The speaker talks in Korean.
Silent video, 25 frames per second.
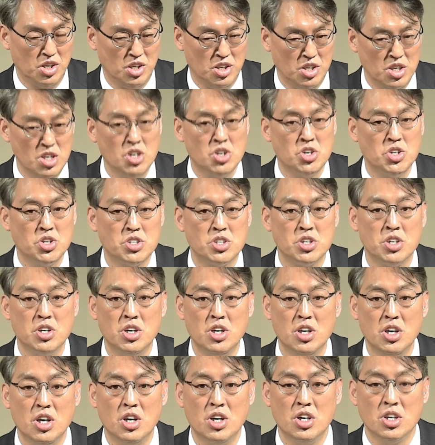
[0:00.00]

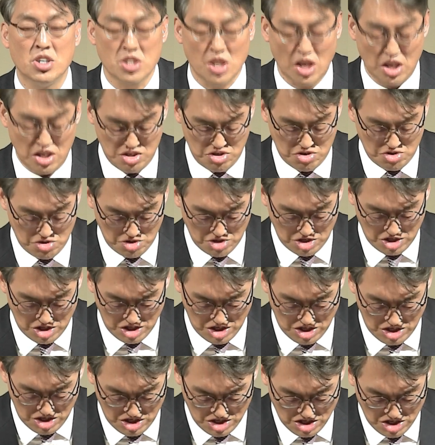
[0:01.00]
이것이
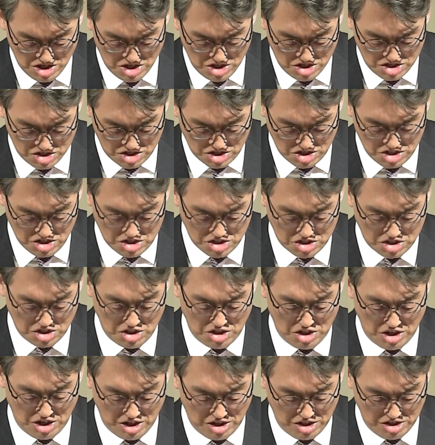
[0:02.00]
창조의
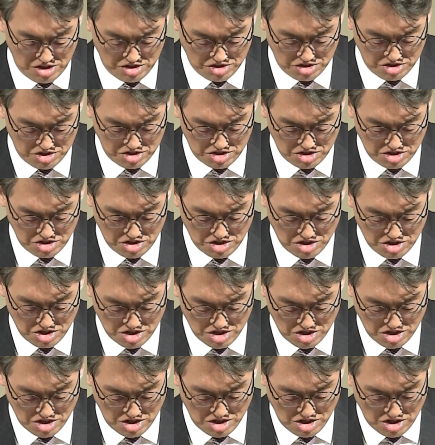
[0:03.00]
질서라는 것이요.
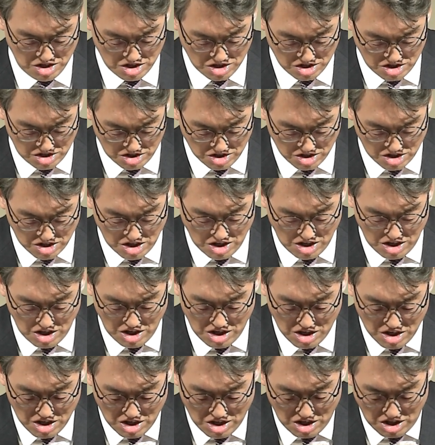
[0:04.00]
그렇게
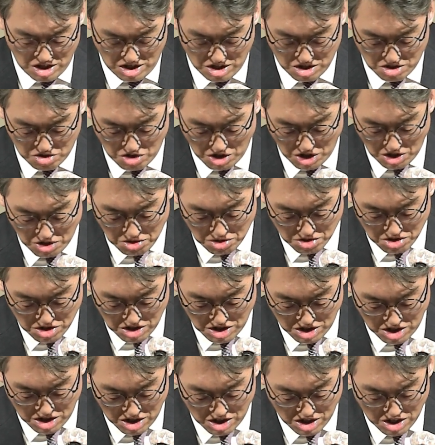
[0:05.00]
예,
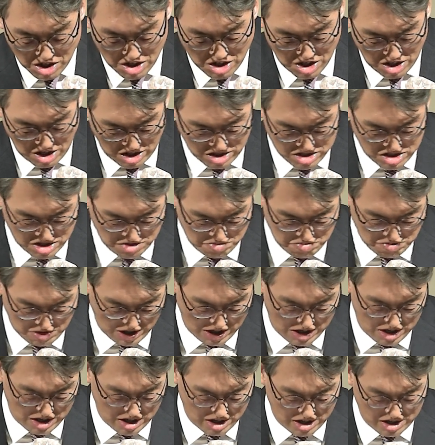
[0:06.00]
괴롭게 하지
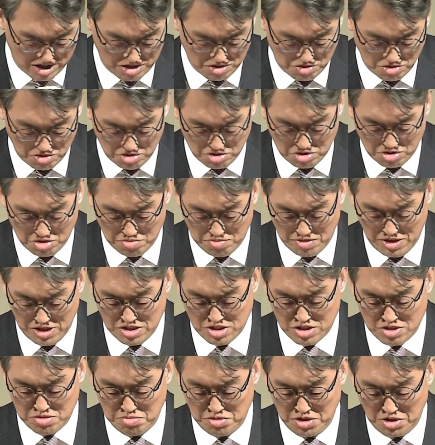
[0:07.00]
말라라고 또
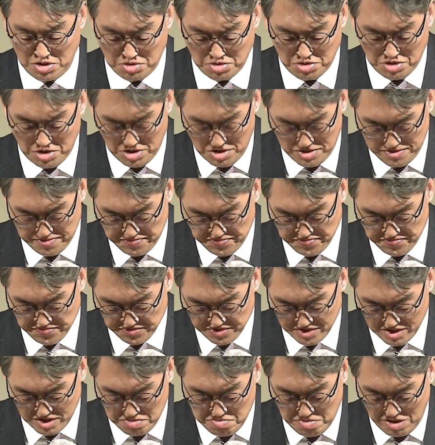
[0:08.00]
말씀하고요.
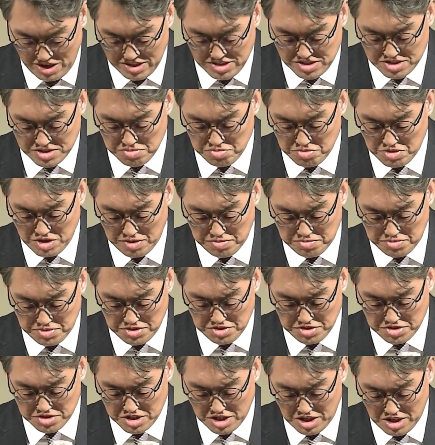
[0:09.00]
이 말씀도
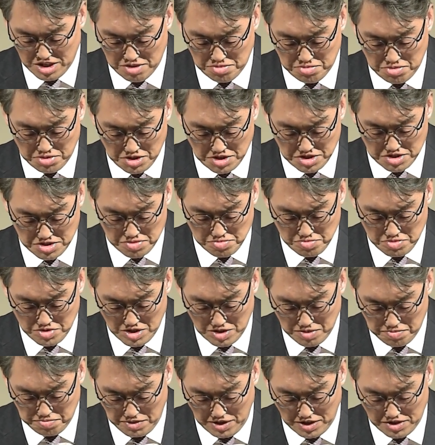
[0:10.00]
한번 찾아보겠습니다.
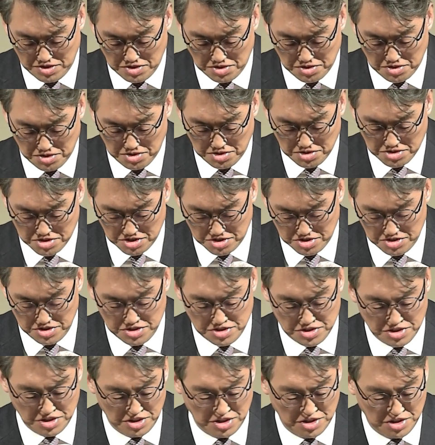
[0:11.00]
베드로
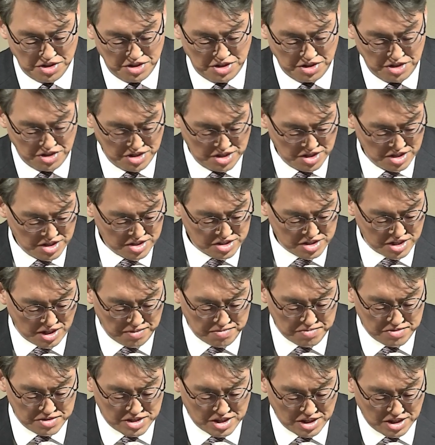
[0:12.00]
전서
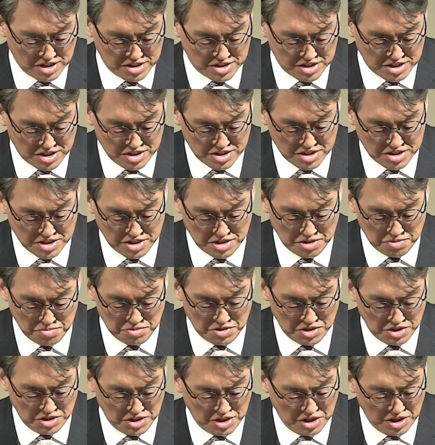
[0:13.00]
3장
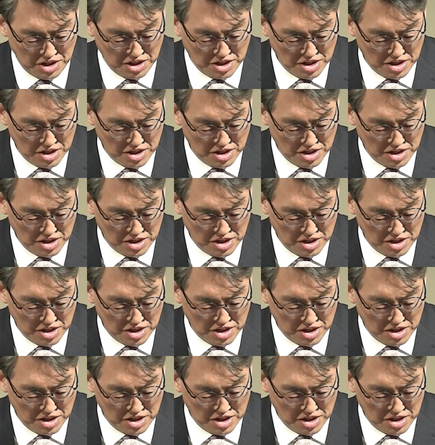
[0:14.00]
7절입니다.